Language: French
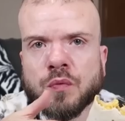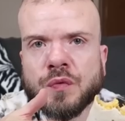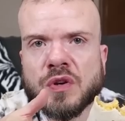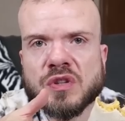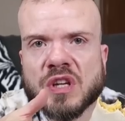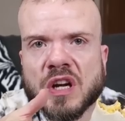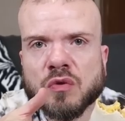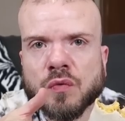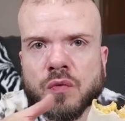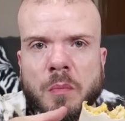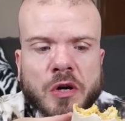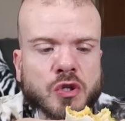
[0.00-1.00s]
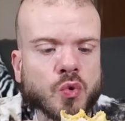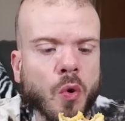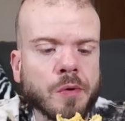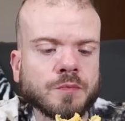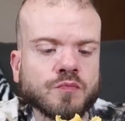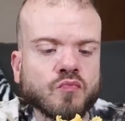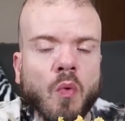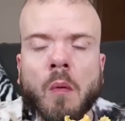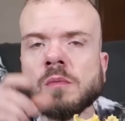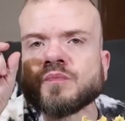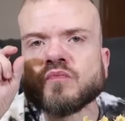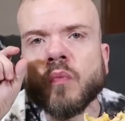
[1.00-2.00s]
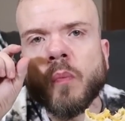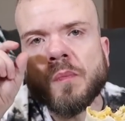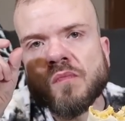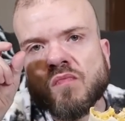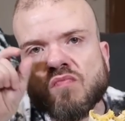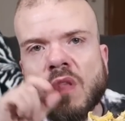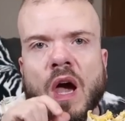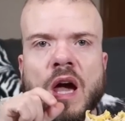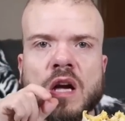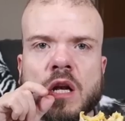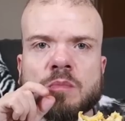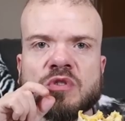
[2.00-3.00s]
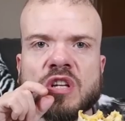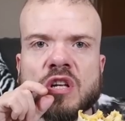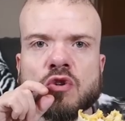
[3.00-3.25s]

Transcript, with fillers: Bouffer une galette au fromage, quoi. Avec les petits